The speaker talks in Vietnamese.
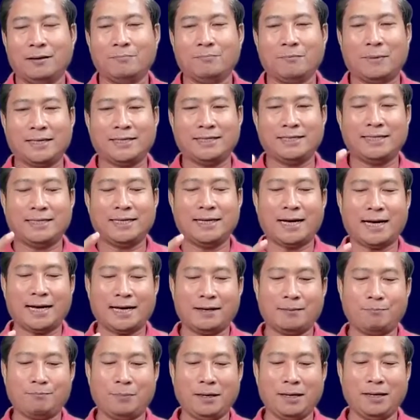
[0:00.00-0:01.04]
bánh chẹt
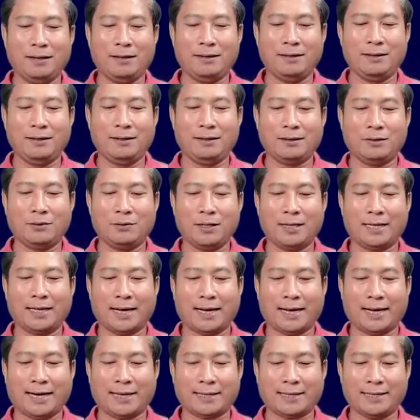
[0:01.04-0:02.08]
pi lứ khui
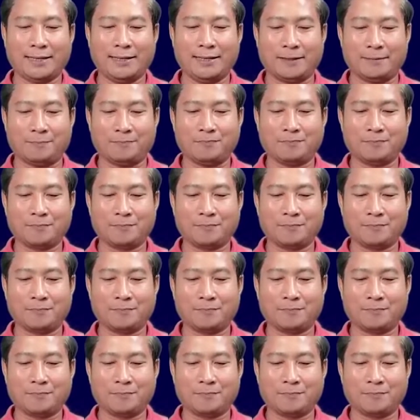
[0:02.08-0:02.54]
khán năng ạ